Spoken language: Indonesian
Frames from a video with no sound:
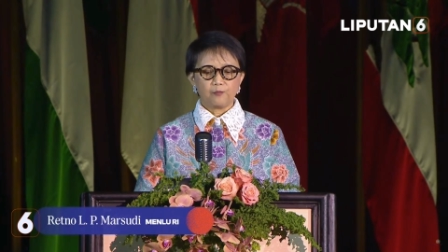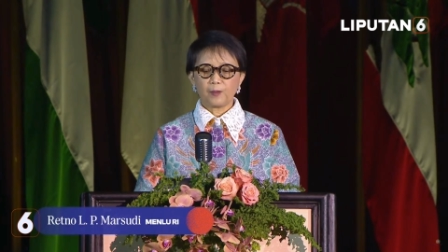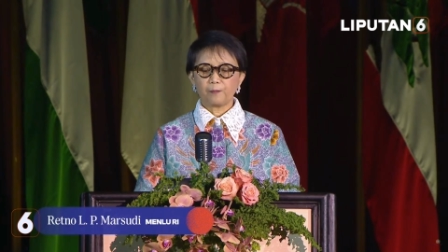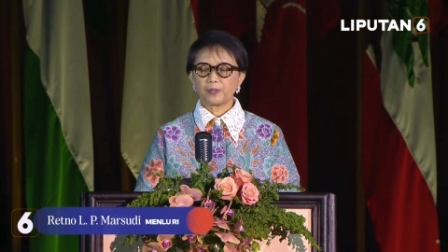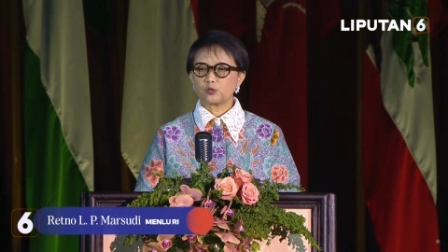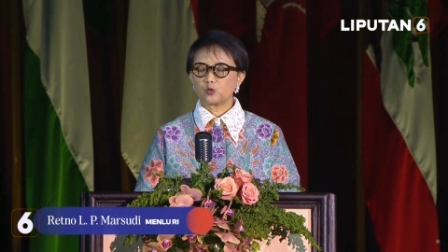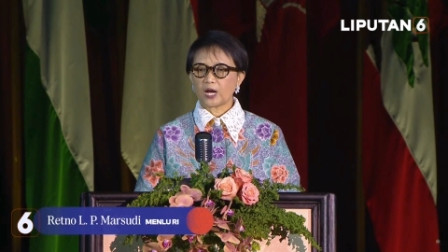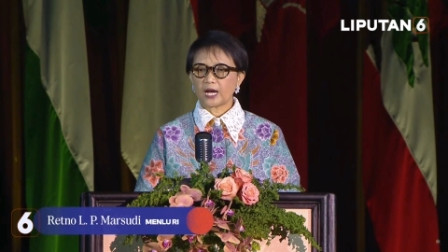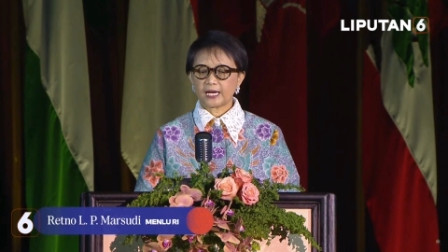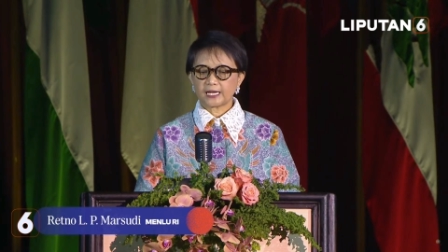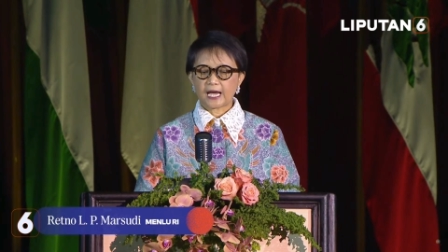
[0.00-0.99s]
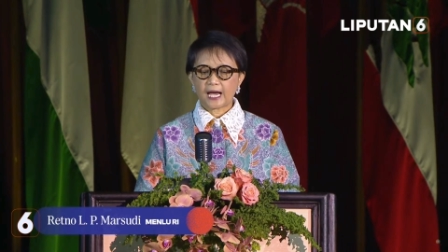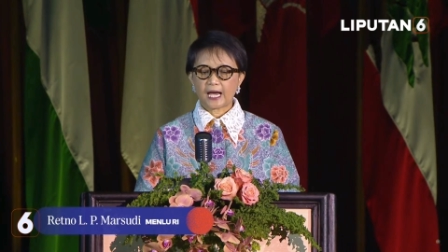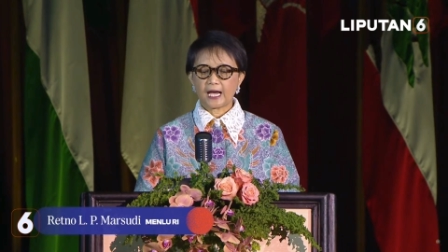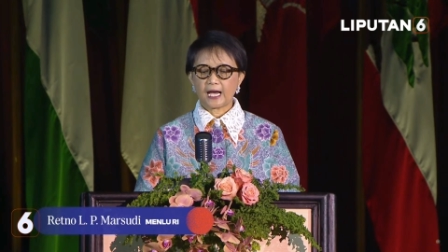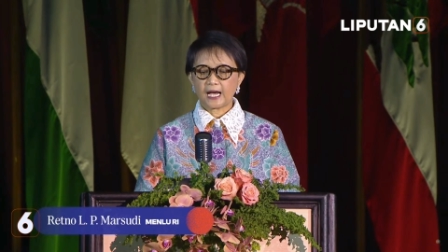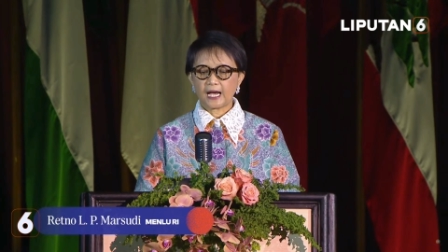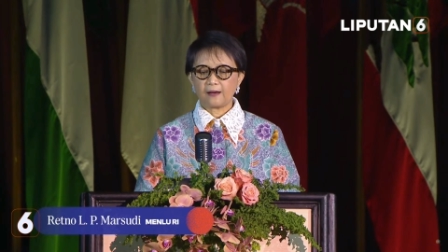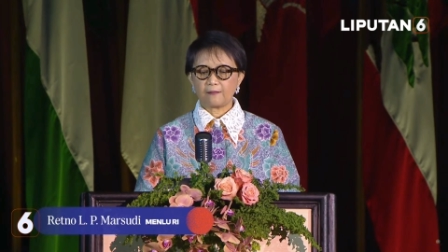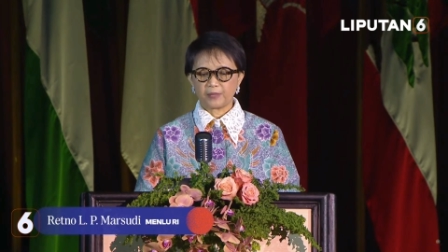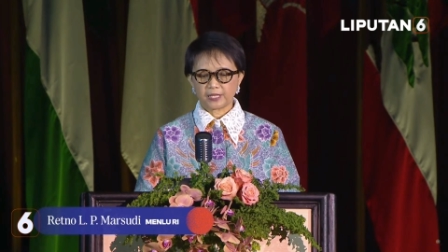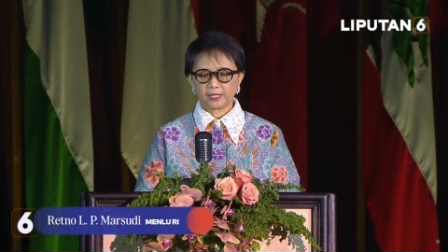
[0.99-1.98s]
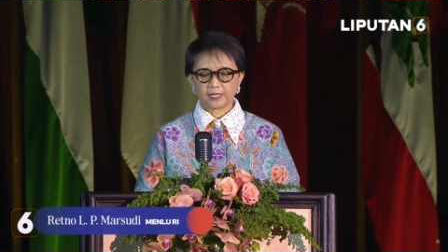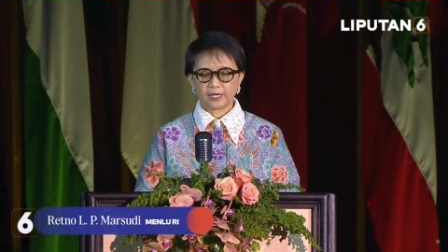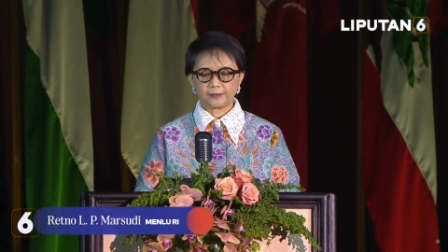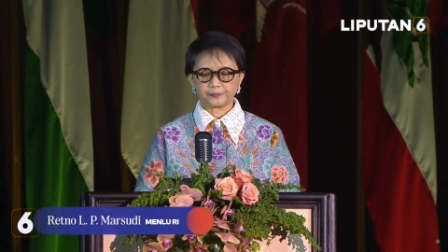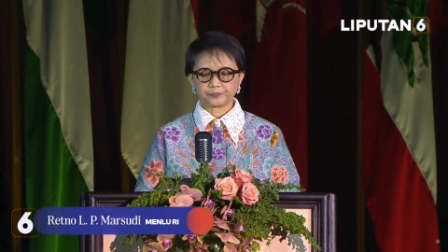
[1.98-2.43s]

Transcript: memperjuangkan hak-hak mereka.